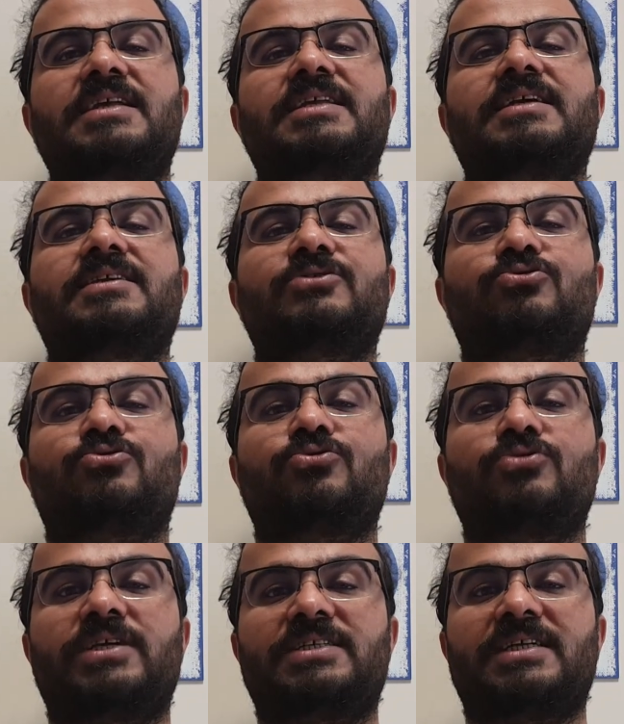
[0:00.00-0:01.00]
ya da
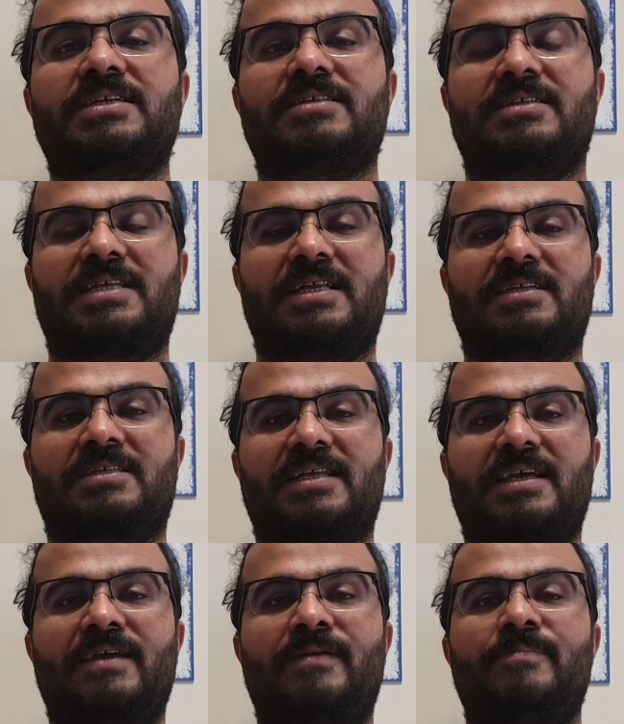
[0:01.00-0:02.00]
çürütecek
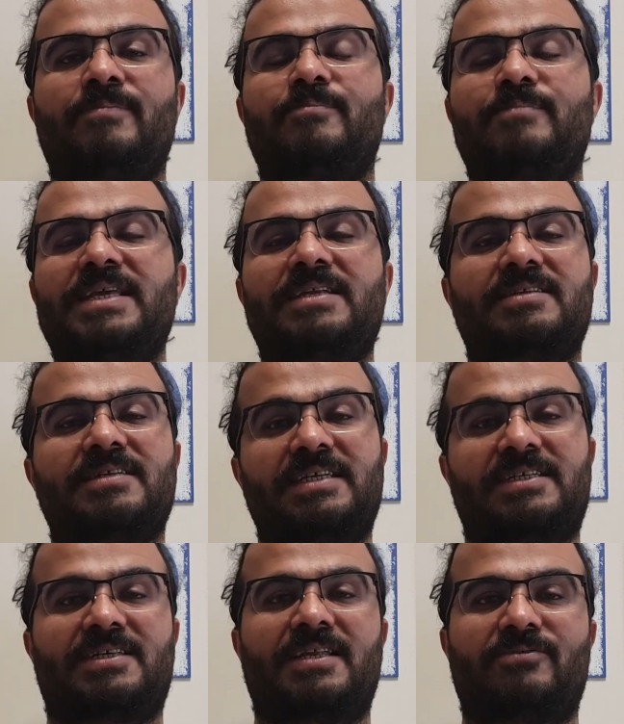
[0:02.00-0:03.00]
nitelikte bir
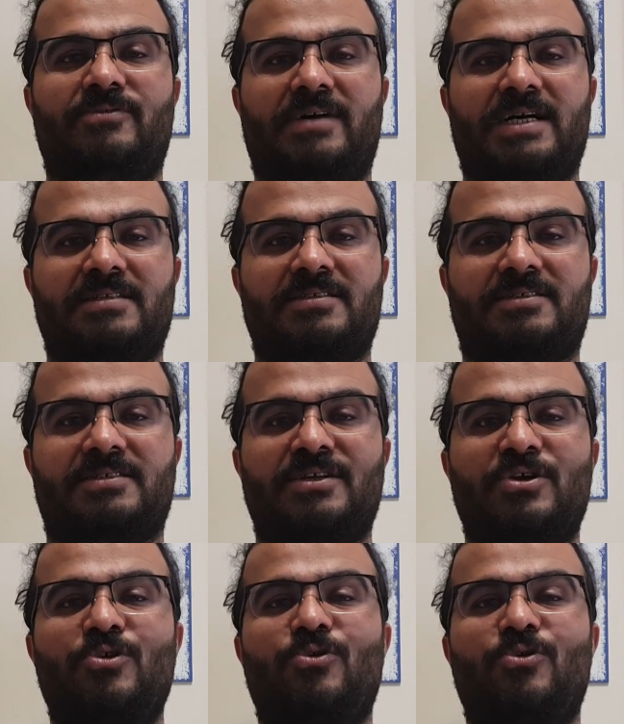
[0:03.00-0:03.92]
işlevi vardır.